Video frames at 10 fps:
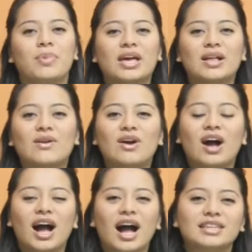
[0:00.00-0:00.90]

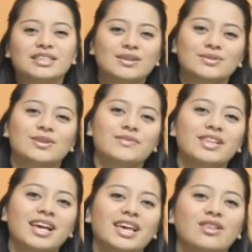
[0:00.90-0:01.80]
pero se nos
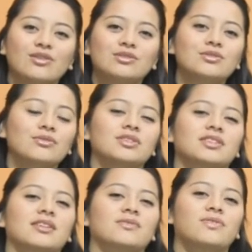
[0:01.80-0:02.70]
olvida que no son
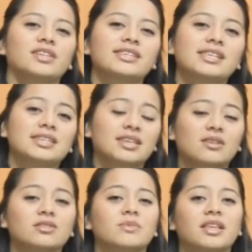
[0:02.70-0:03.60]
nuestras fuerzas las
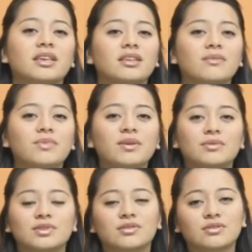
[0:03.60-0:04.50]
que nos mantienen
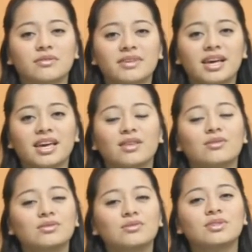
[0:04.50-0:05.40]
vivos, se nos olvida que
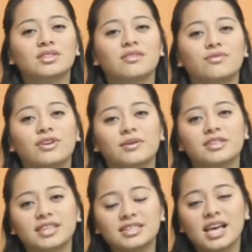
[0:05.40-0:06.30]
no son nuestras
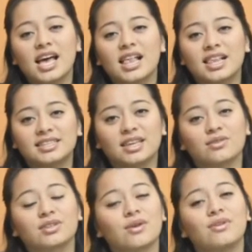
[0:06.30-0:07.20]
fuerzas las
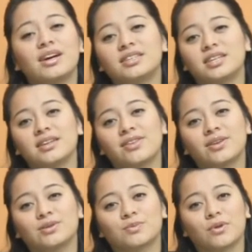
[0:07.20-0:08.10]
que nos ayudan a salir
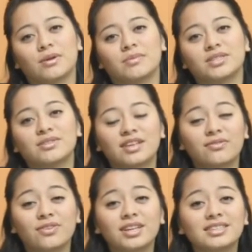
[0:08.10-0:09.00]
de los problemas, son
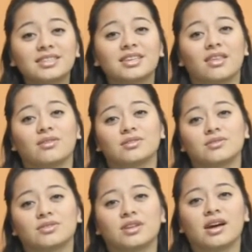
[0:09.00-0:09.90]
las fuerzas que
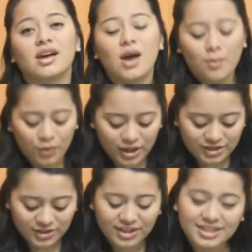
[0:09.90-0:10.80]
Dios nos da. Por
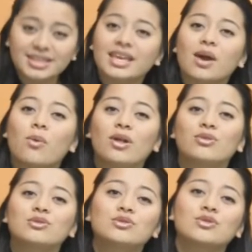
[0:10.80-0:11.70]
eso dice que
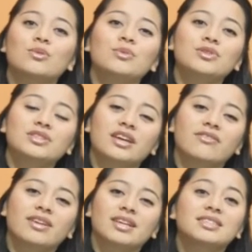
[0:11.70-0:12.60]
cuando somos
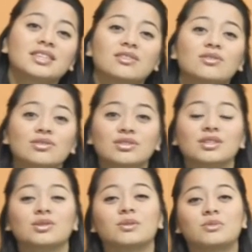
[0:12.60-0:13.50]
débiles,
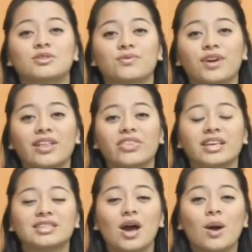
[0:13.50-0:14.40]
entonces somos
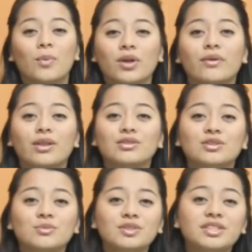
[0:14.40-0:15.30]
fuertes, porque
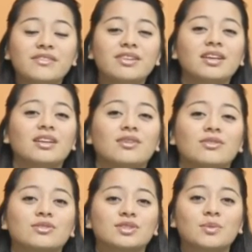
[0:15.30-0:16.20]
cuando somos débiles
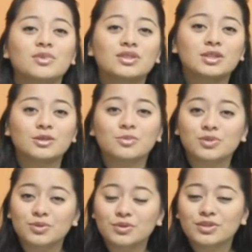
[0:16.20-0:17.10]
reconocemos que
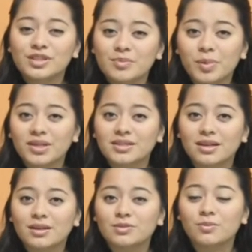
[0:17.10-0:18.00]
somos unos simples
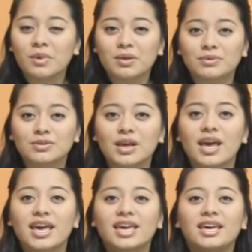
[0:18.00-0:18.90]
seres humanos
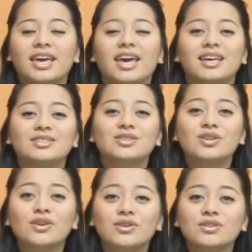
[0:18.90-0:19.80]
y que
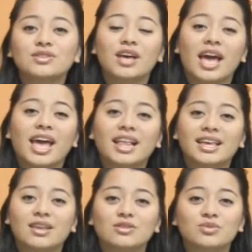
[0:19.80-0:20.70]
es Dios
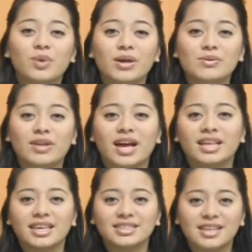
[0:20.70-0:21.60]
el que nos va a
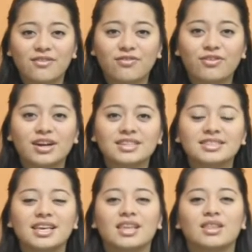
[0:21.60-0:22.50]
ayudar y es la
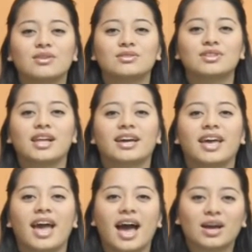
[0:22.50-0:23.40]
fuerza de Dios la
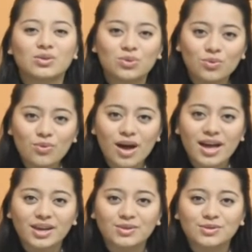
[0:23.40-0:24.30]
que
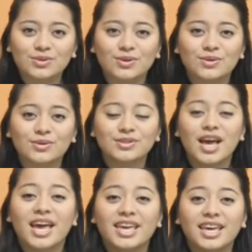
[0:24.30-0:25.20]
actúa en nosotros
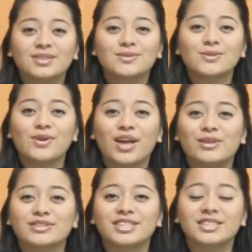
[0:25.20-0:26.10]
y eso es lo
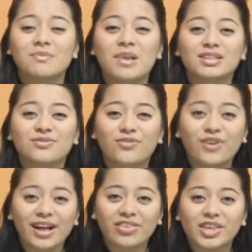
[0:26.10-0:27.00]
que nos hace más
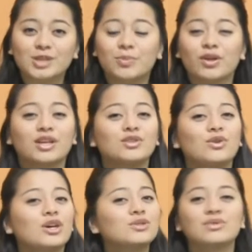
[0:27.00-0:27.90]
fuertes porque
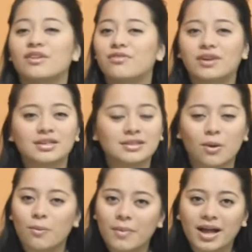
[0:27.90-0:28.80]
no es una
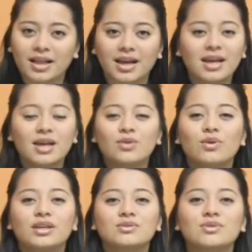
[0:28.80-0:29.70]
fuerza humana,
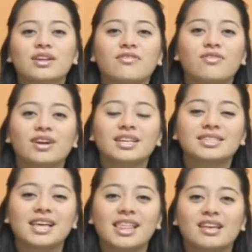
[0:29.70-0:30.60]
no es una
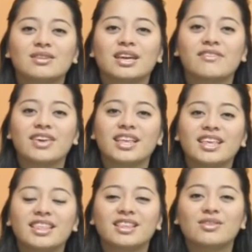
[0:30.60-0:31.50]
fuerza que
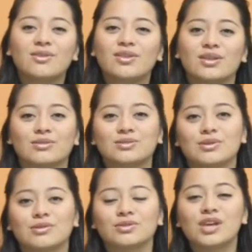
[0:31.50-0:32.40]
viene dentro de
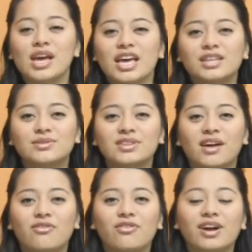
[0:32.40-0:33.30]
nosotros, es
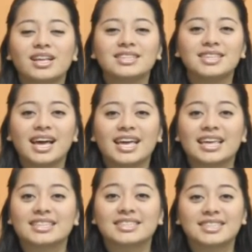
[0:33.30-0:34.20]
una fuerza
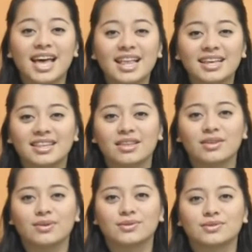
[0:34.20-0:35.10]
que sale de
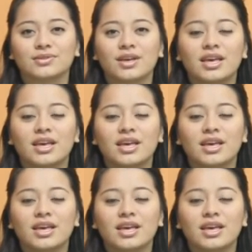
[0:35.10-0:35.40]
Dios.